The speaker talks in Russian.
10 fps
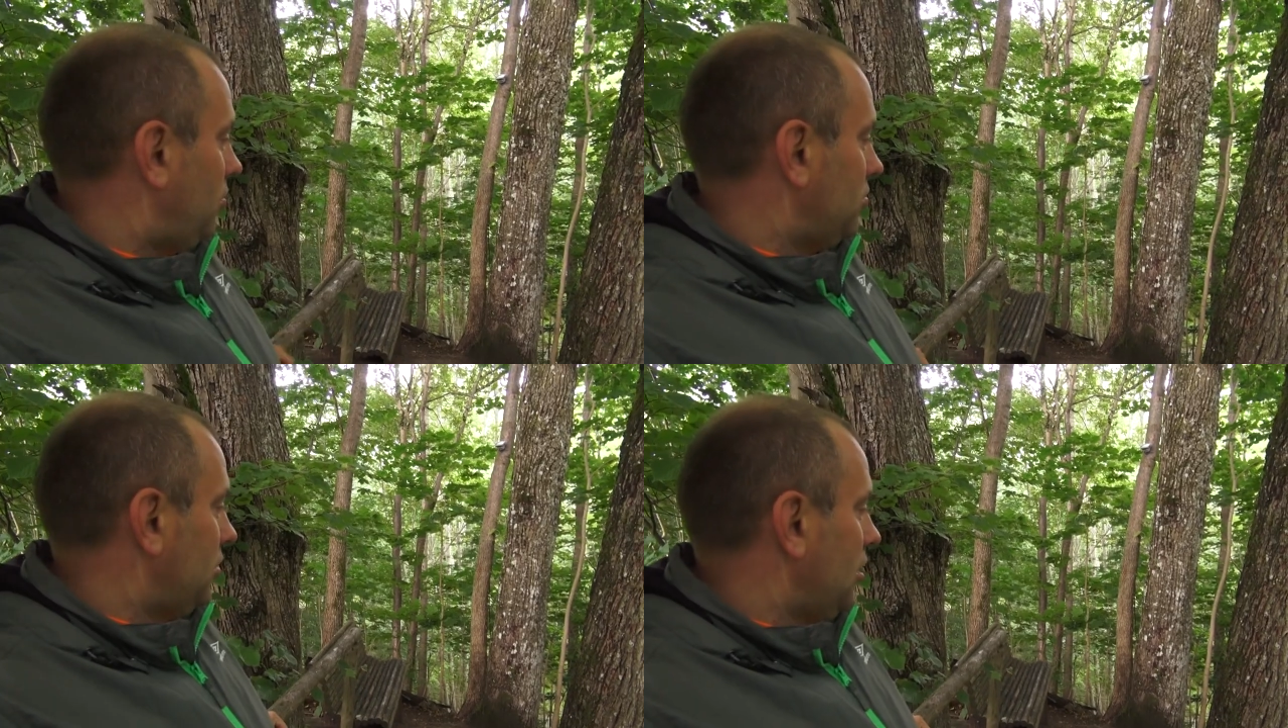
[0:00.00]

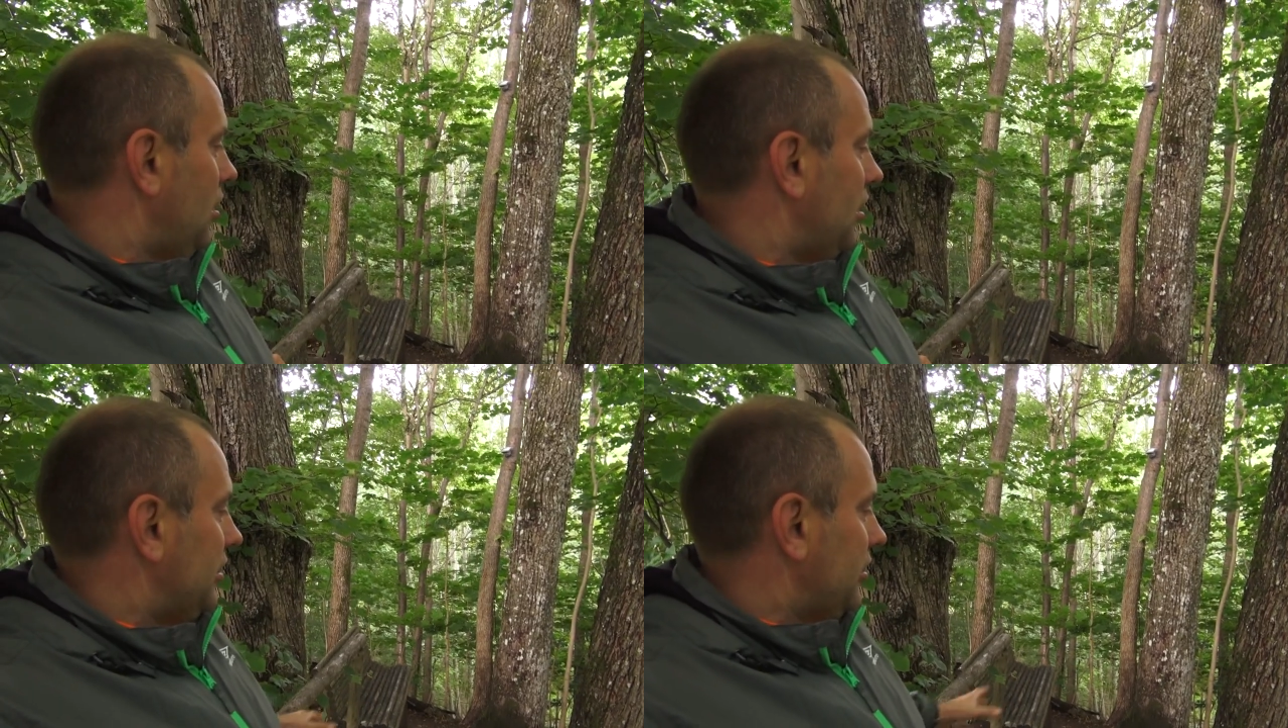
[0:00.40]
Он
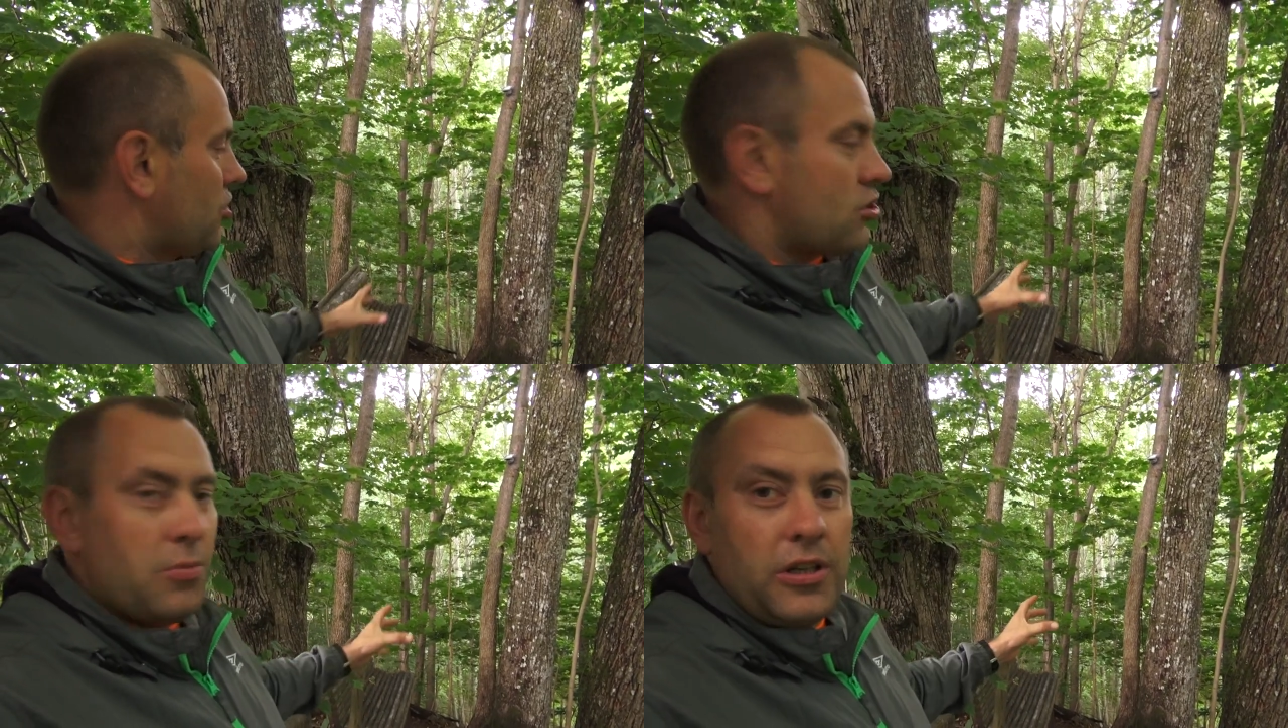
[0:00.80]

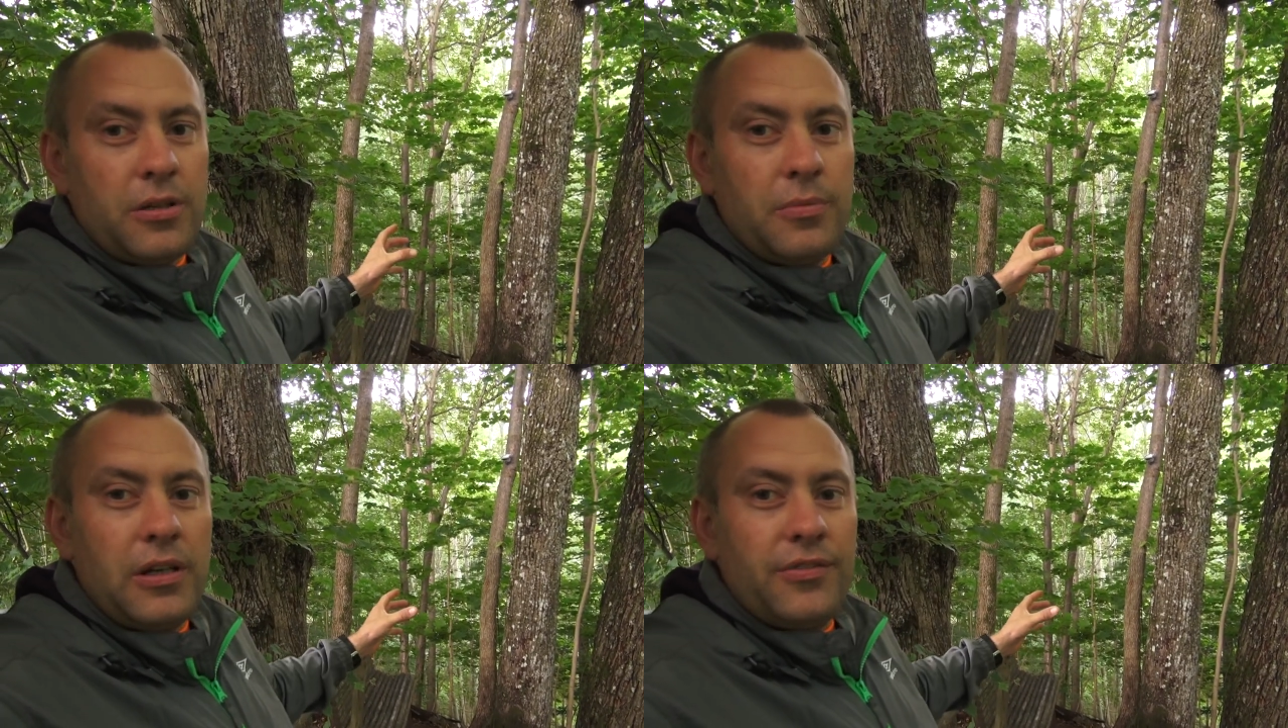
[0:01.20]
хотел, чтобы
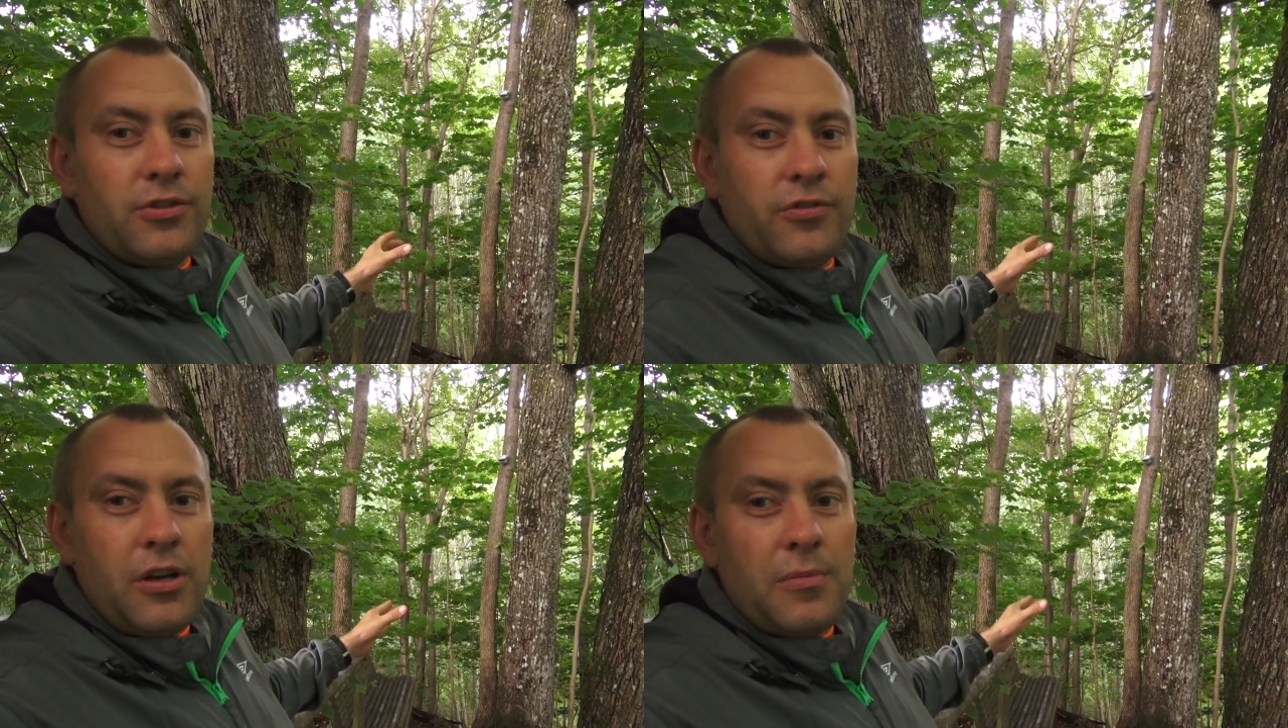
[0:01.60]
они были
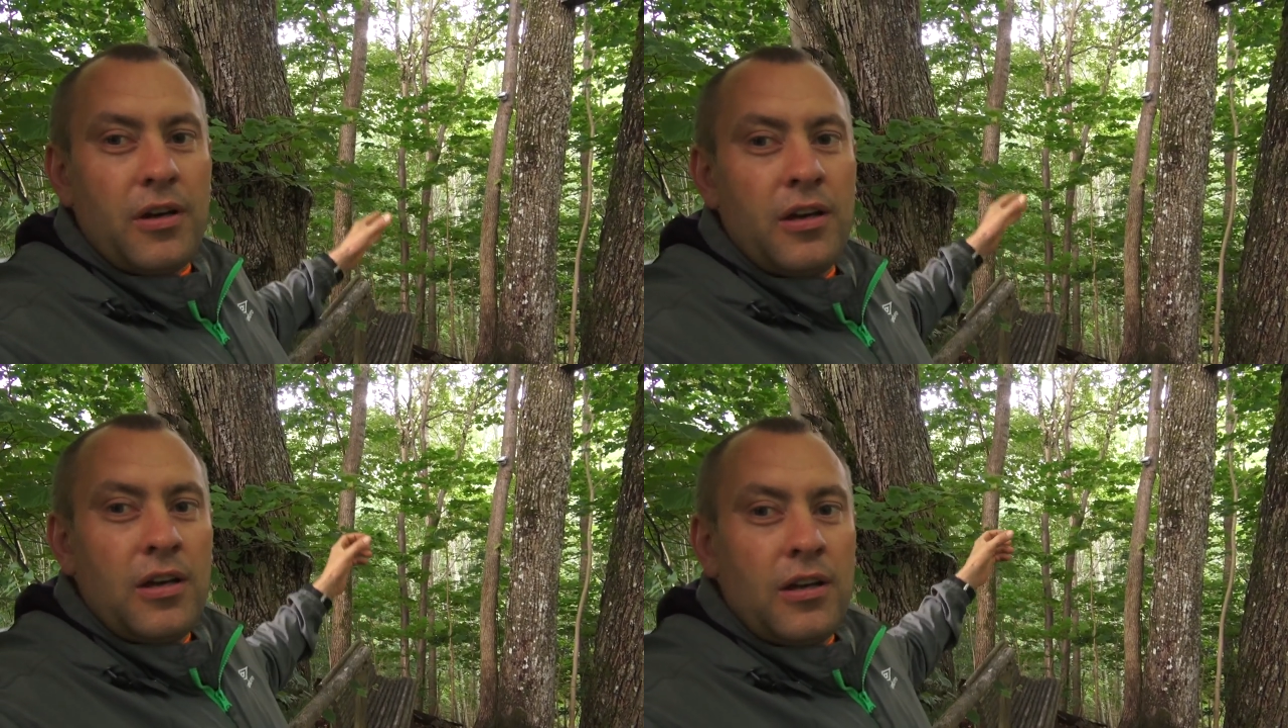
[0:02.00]
все время